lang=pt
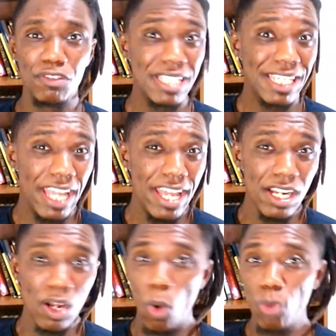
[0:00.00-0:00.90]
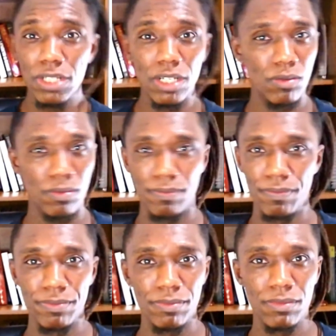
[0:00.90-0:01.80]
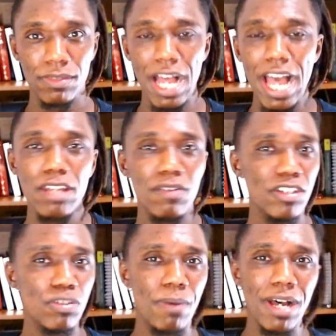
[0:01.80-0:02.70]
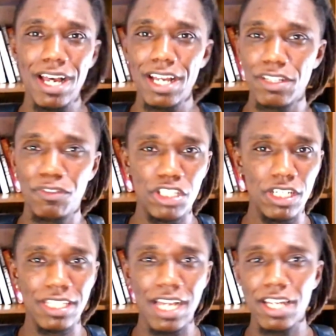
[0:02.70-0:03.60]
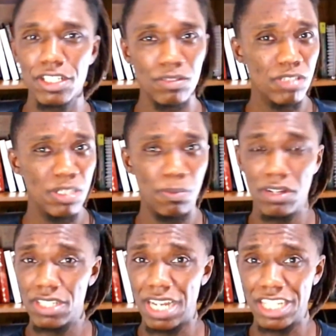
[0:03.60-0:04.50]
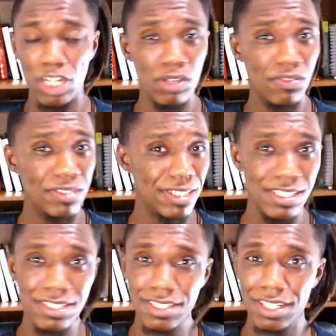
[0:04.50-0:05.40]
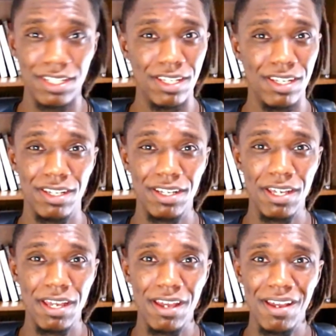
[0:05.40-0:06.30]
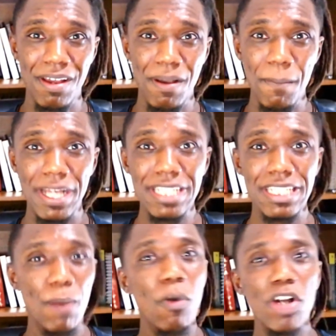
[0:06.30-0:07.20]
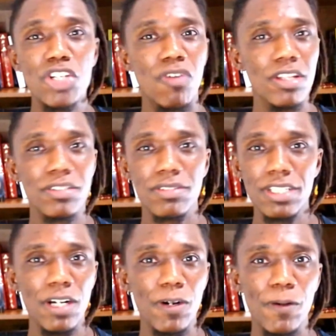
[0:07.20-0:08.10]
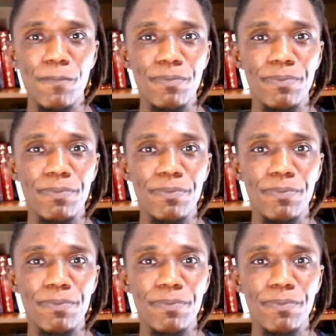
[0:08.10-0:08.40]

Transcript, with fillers: Você queira ou não. Ah, eu não faço parte, é futilidade. Você pode achar o que você quiser. Mas é um portfólio social.